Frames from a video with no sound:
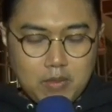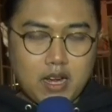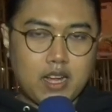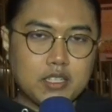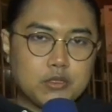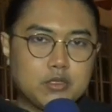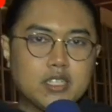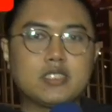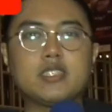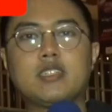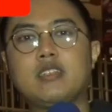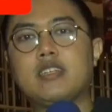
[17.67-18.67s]
bangga juga
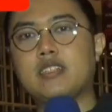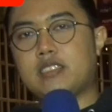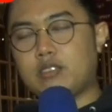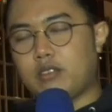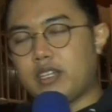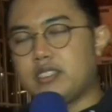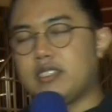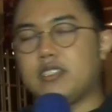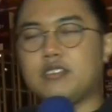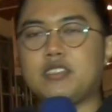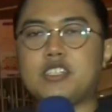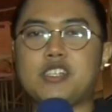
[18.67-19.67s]
sih dia salah satu legend
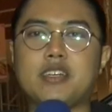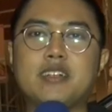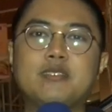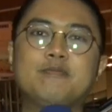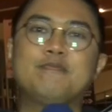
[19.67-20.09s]
di Indonesia.